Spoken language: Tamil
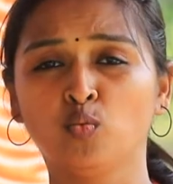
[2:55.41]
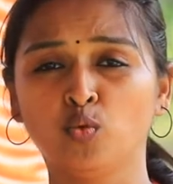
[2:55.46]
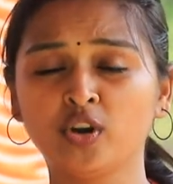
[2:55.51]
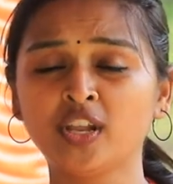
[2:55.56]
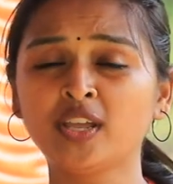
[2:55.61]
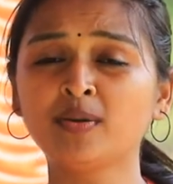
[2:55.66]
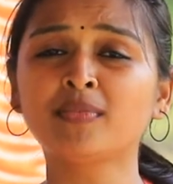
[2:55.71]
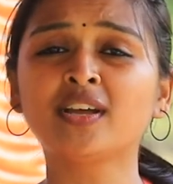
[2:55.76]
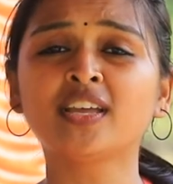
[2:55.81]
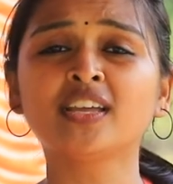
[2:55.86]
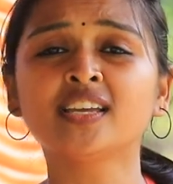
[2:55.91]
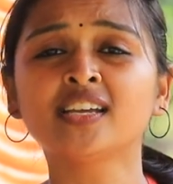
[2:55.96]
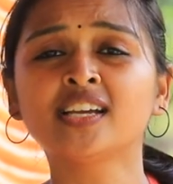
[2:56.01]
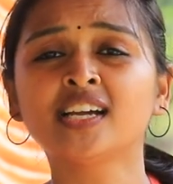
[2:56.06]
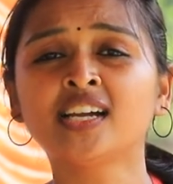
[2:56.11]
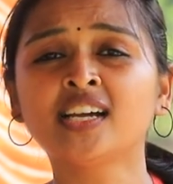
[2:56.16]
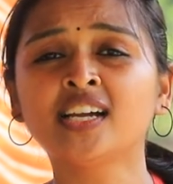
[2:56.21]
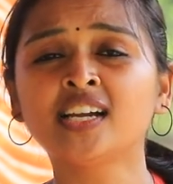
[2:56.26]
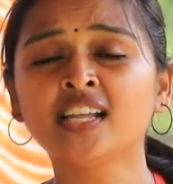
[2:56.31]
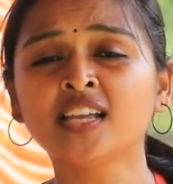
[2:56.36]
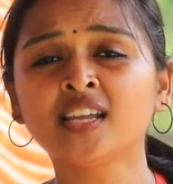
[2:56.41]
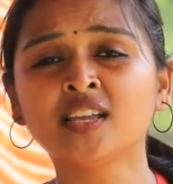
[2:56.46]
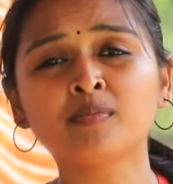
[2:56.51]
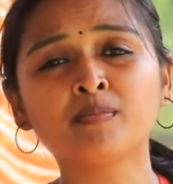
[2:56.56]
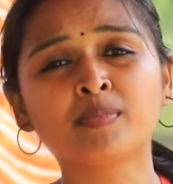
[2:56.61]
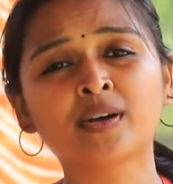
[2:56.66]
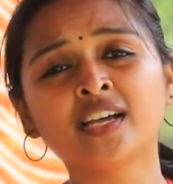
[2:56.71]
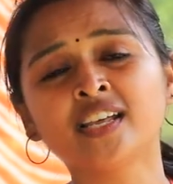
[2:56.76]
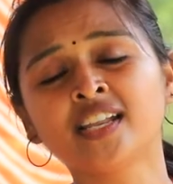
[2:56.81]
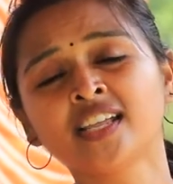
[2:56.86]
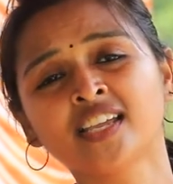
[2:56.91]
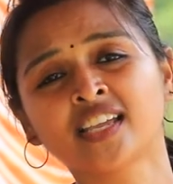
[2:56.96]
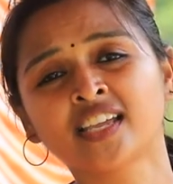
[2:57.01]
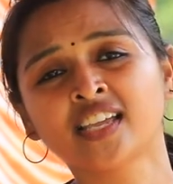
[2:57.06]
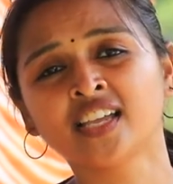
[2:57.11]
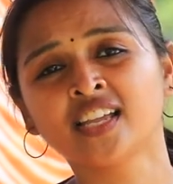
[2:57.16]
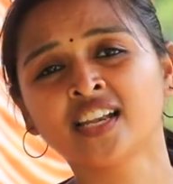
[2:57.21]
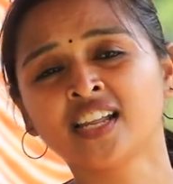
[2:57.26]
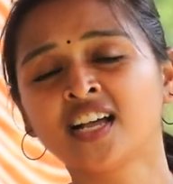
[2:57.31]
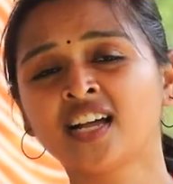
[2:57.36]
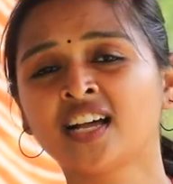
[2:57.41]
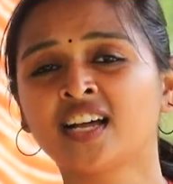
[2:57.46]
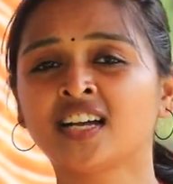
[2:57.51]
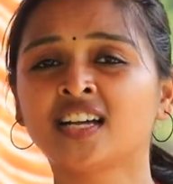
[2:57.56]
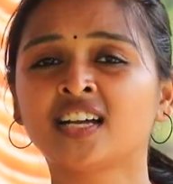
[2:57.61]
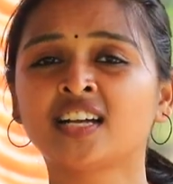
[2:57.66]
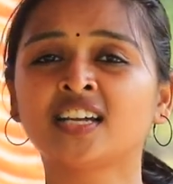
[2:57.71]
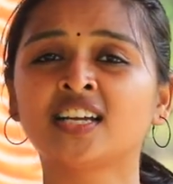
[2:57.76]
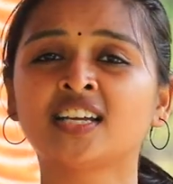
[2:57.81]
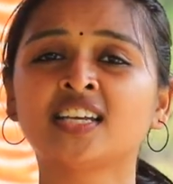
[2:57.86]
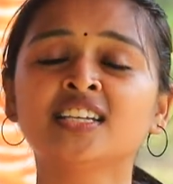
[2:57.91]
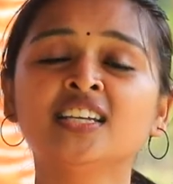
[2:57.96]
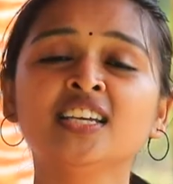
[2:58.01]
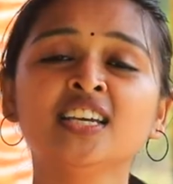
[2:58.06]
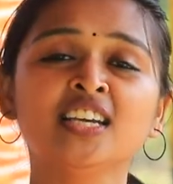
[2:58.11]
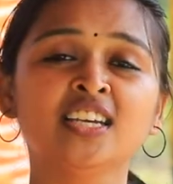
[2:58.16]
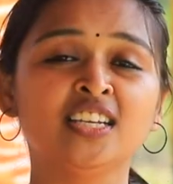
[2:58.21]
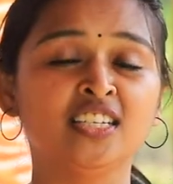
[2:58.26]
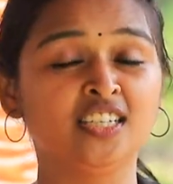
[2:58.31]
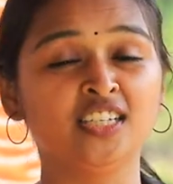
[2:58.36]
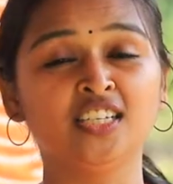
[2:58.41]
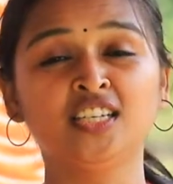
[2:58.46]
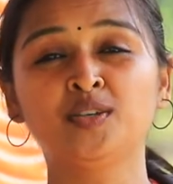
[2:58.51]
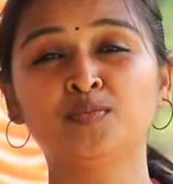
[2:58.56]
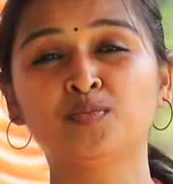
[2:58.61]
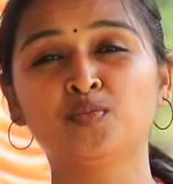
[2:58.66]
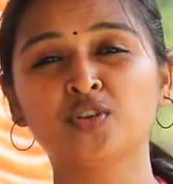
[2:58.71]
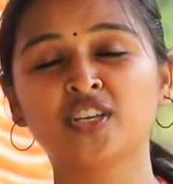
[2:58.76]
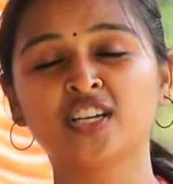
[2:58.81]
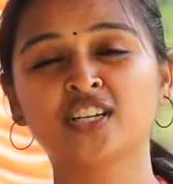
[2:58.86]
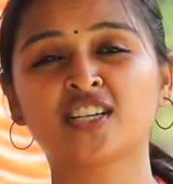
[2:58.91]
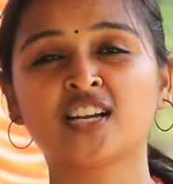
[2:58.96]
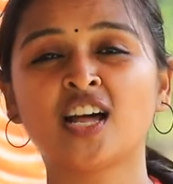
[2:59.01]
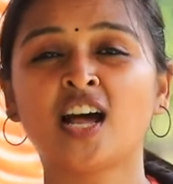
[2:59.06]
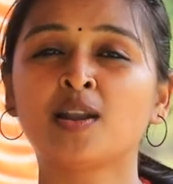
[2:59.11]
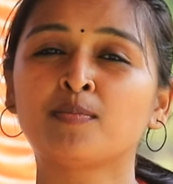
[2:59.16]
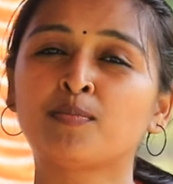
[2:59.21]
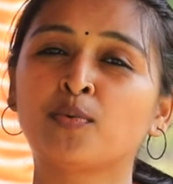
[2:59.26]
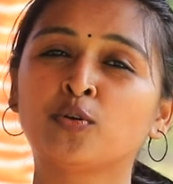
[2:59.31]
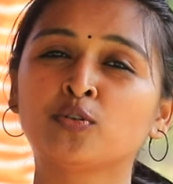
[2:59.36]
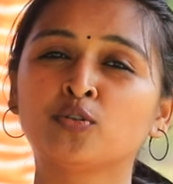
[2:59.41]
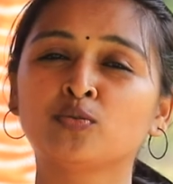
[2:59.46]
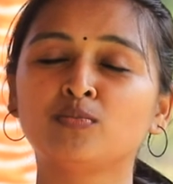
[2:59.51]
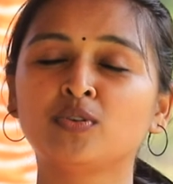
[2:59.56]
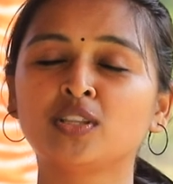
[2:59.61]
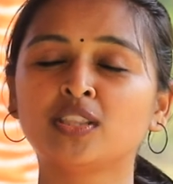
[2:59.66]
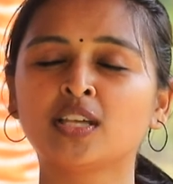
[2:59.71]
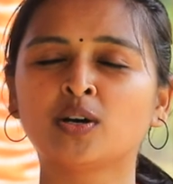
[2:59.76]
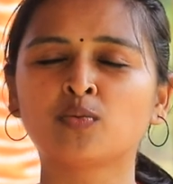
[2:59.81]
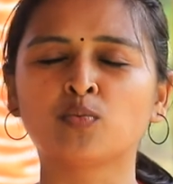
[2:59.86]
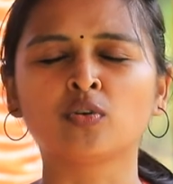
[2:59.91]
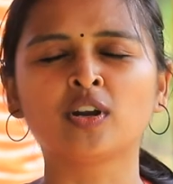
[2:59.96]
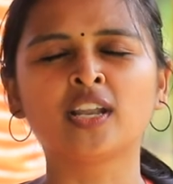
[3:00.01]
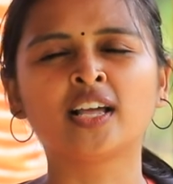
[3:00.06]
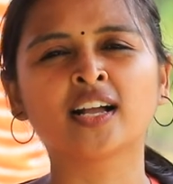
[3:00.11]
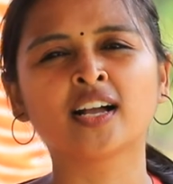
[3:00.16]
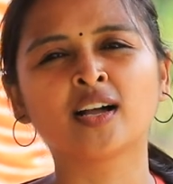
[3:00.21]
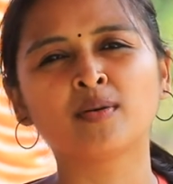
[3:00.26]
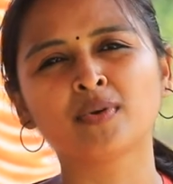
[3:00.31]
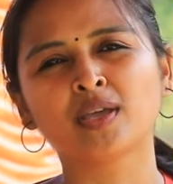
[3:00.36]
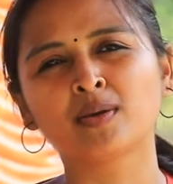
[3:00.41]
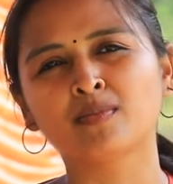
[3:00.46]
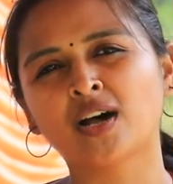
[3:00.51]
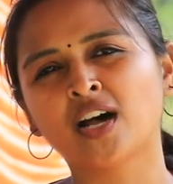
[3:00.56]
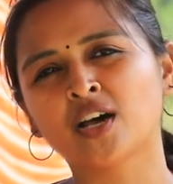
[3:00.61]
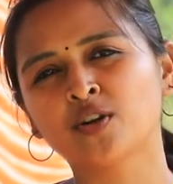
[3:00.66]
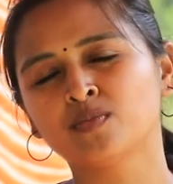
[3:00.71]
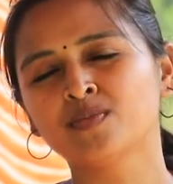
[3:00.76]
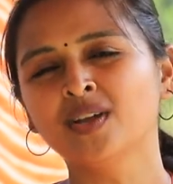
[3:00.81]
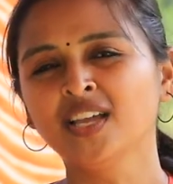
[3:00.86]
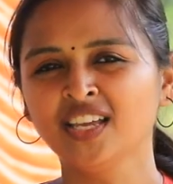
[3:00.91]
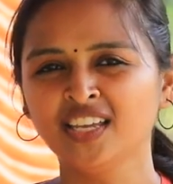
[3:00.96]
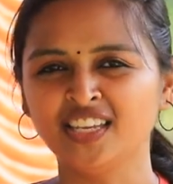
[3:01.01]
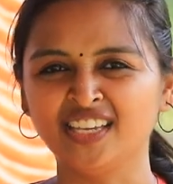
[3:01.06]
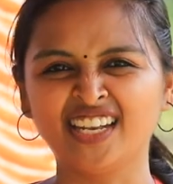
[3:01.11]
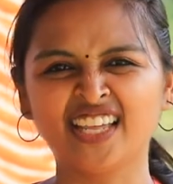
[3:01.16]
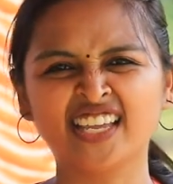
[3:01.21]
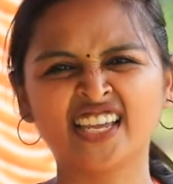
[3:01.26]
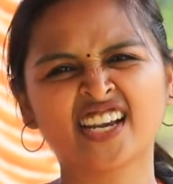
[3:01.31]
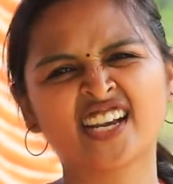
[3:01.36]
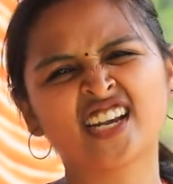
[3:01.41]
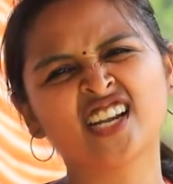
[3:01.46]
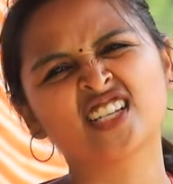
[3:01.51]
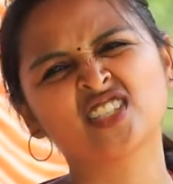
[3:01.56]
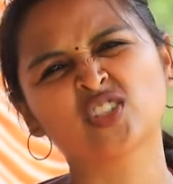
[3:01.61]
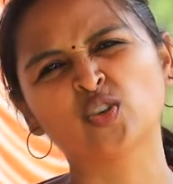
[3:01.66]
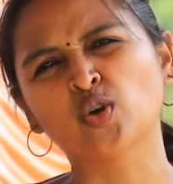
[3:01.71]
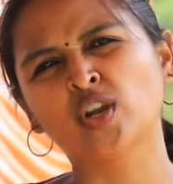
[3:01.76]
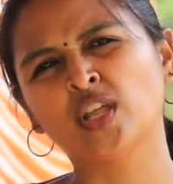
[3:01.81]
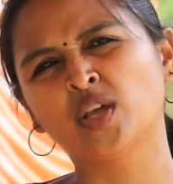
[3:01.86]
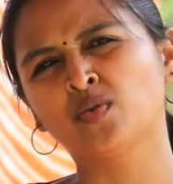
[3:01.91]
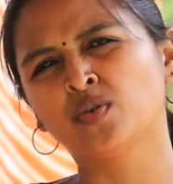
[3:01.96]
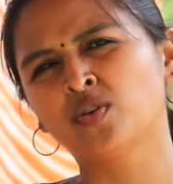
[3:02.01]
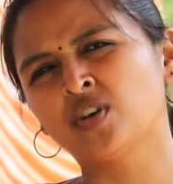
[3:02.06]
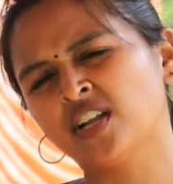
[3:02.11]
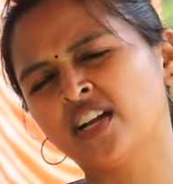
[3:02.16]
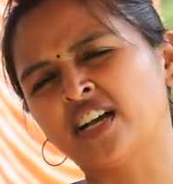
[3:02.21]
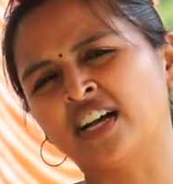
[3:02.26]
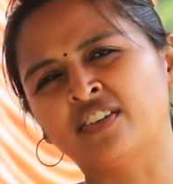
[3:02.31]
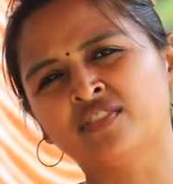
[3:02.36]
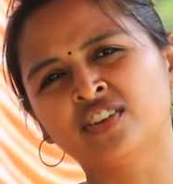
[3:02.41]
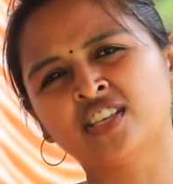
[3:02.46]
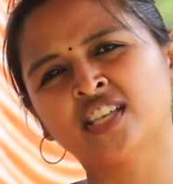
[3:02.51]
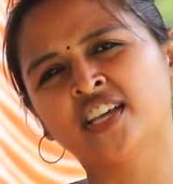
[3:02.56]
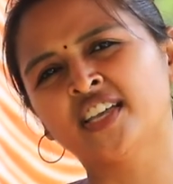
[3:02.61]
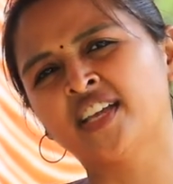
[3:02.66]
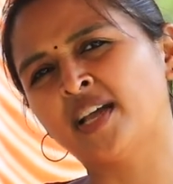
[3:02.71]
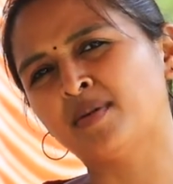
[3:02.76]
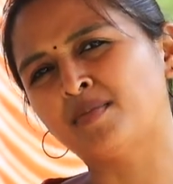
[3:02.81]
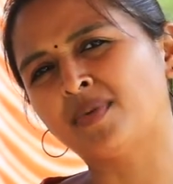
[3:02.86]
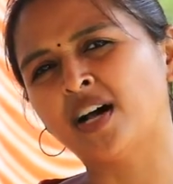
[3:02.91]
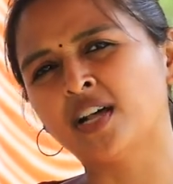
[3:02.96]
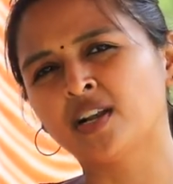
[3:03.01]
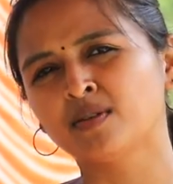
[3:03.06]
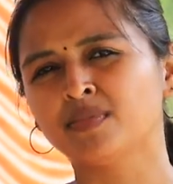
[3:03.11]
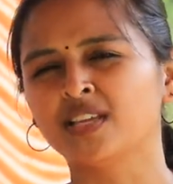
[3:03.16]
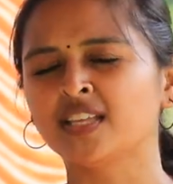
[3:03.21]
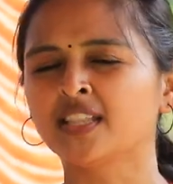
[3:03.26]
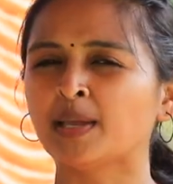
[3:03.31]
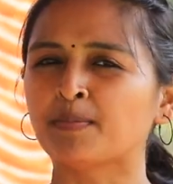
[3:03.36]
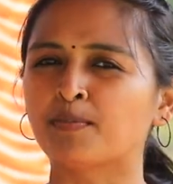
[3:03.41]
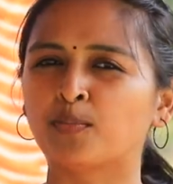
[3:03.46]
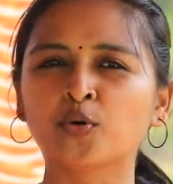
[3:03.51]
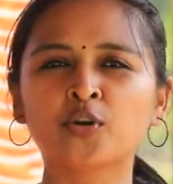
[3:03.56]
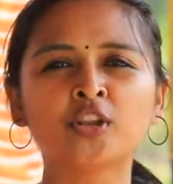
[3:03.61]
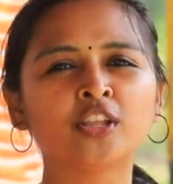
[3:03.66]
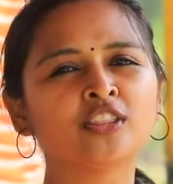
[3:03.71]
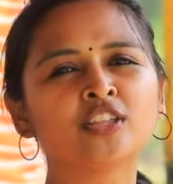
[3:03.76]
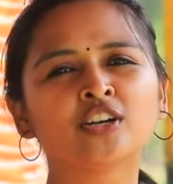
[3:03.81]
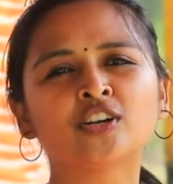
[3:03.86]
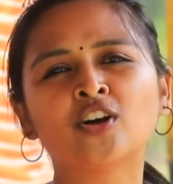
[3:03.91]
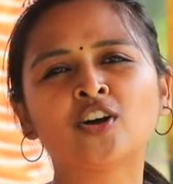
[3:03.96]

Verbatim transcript: உரிமைகளை பறிக்கிறாய் நீ முயன்றால் போதும் இந்த உலகமே மாறும் இளைஞர் என்ற சொல்லே ஒரு கவிதையாய் மாறும் இதை புரிந்து